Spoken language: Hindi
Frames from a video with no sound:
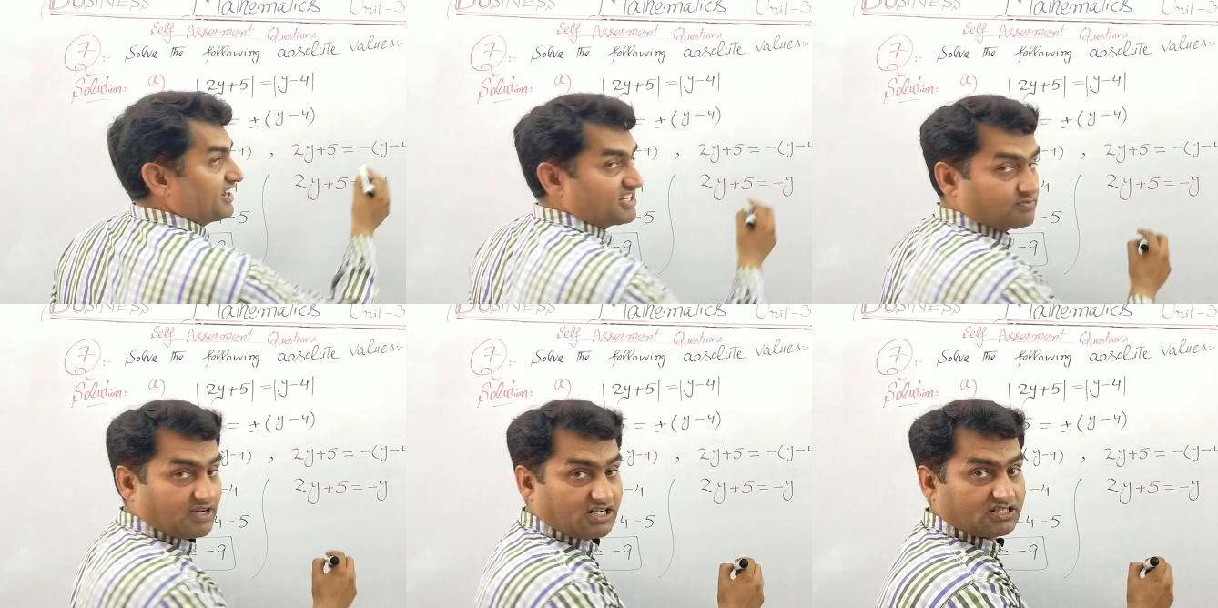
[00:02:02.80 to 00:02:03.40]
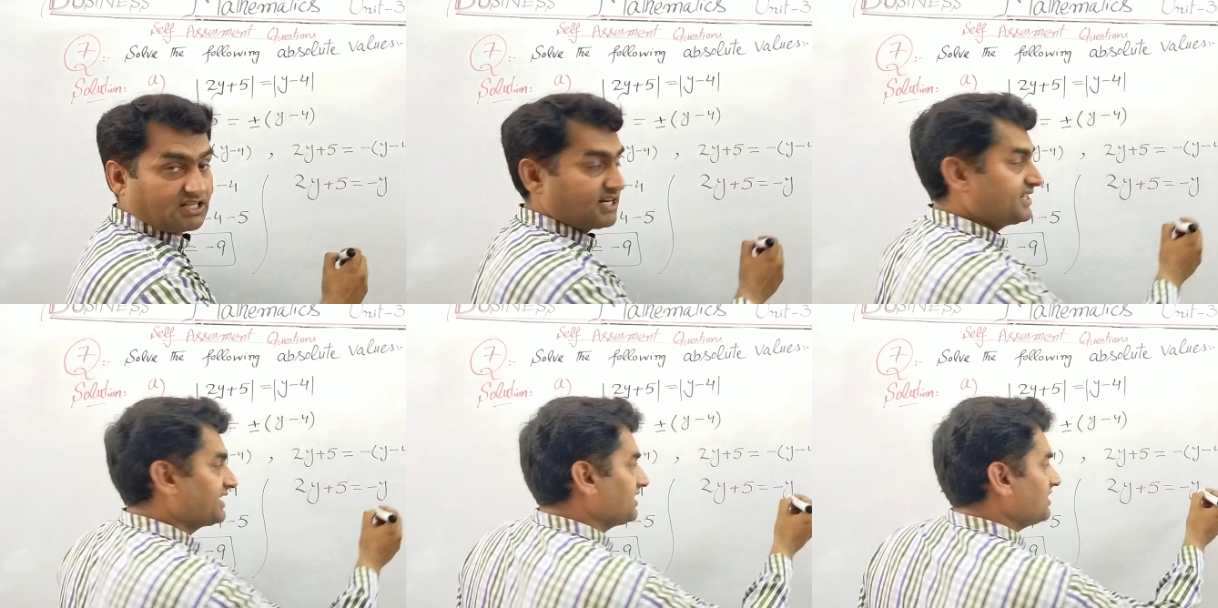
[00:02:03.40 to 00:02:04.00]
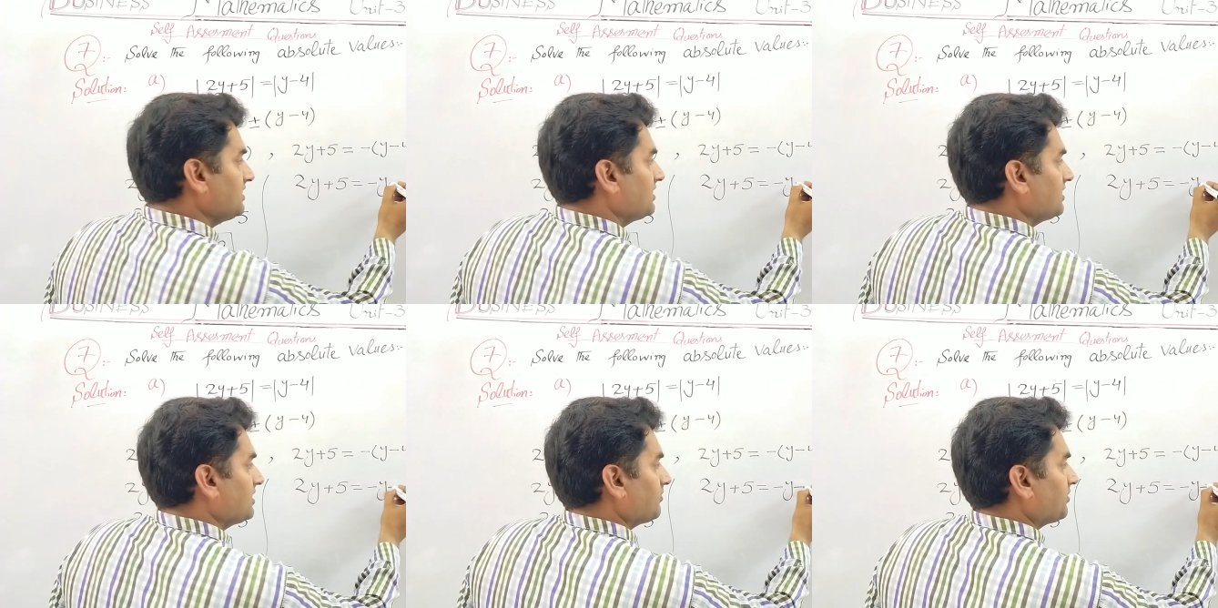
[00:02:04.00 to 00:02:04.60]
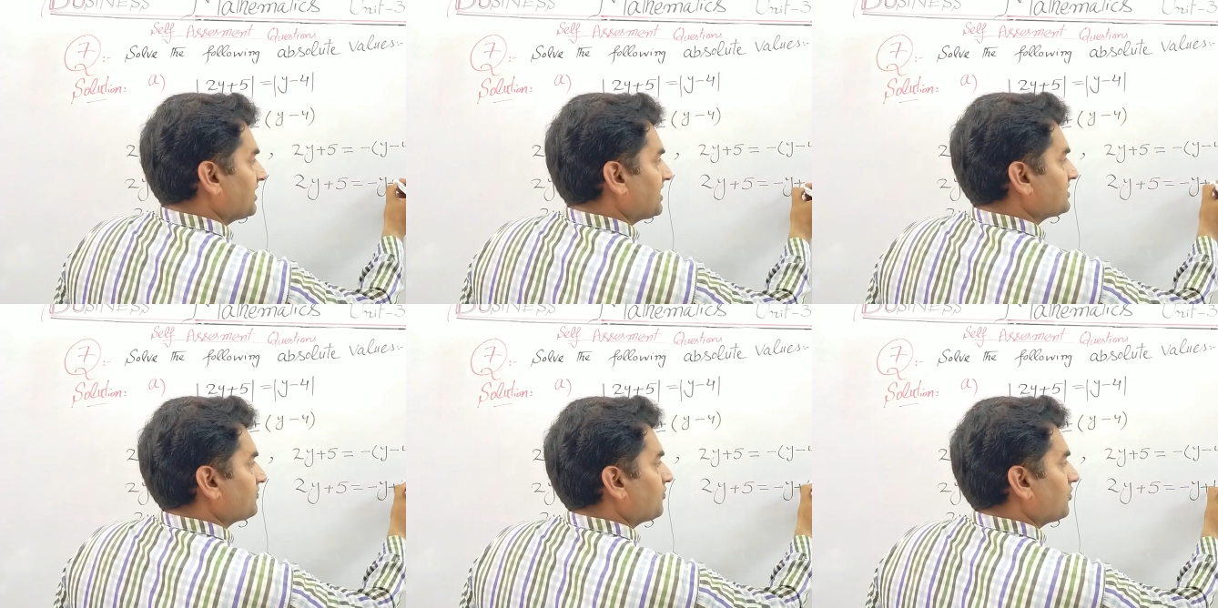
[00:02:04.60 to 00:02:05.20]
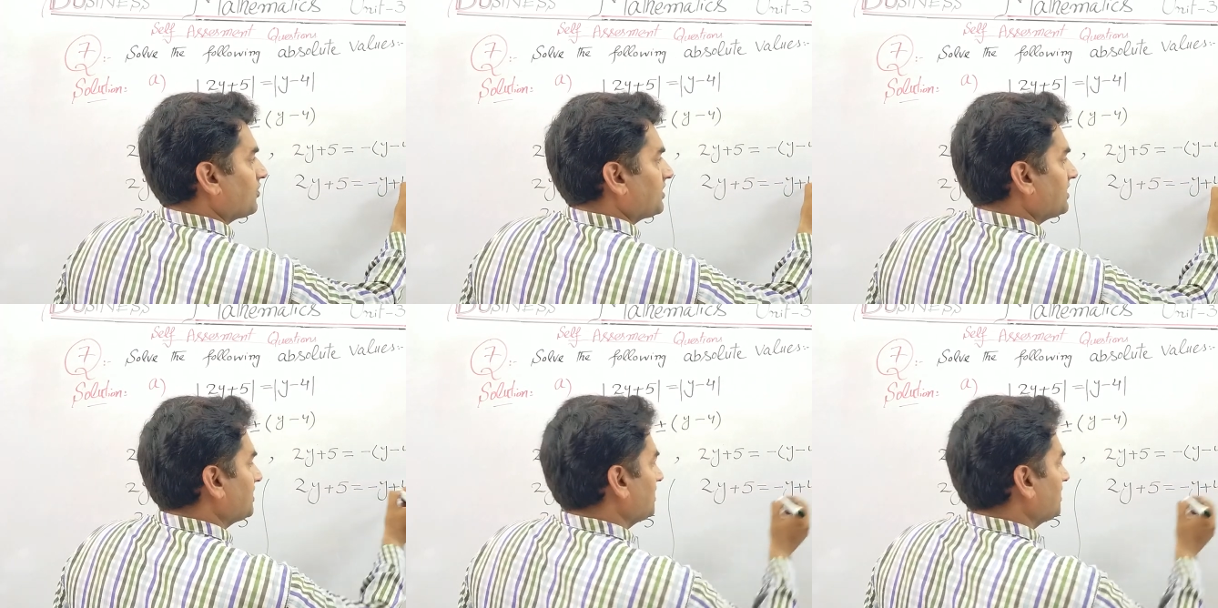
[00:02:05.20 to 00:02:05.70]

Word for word: माइनस माइनस क्या आ जाएगा प्लस फोर